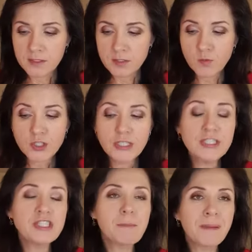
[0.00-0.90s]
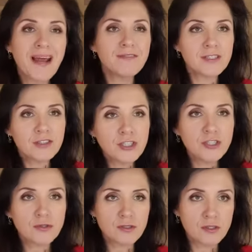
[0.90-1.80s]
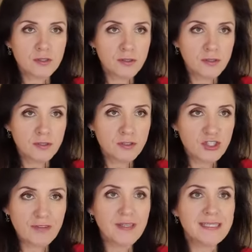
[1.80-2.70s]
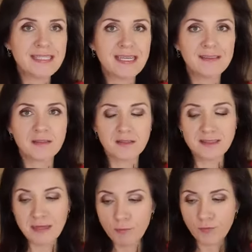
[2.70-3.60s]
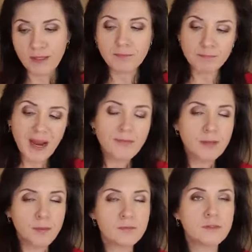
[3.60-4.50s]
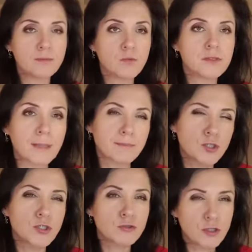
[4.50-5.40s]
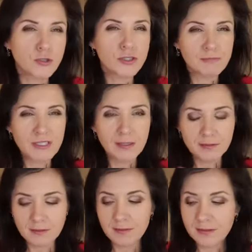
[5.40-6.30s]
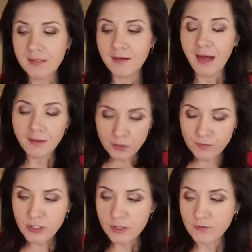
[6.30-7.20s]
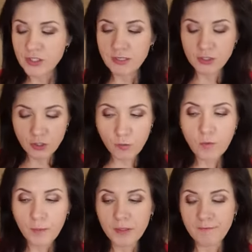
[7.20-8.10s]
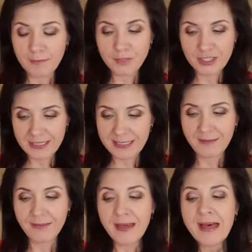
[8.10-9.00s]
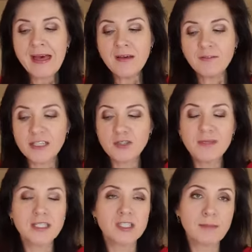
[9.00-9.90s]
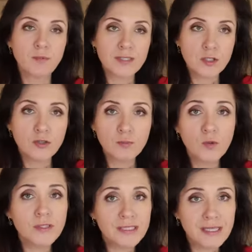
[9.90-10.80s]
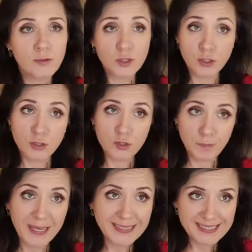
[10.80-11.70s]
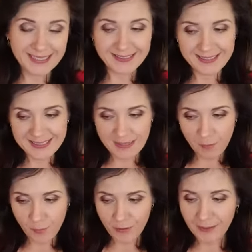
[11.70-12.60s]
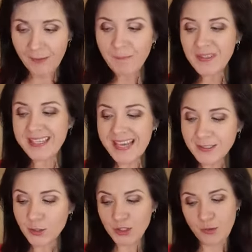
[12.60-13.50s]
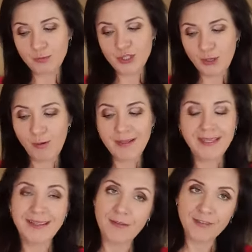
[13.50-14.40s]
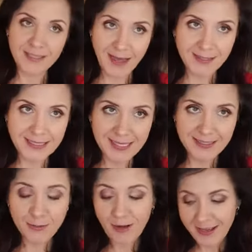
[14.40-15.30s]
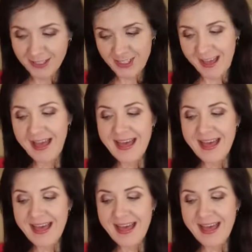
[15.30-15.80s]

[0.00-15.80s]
złożyliście prawie 1900 zamówień, prawie, bo mówię, było tam 1800 kilka. Oczywiście te wszystkie szczegóły potem Wam przedstawię. W każdym razie zapłaconych było niecałe 1500 zamówień. Jak to się przekłada na finanse? Słuchajcie,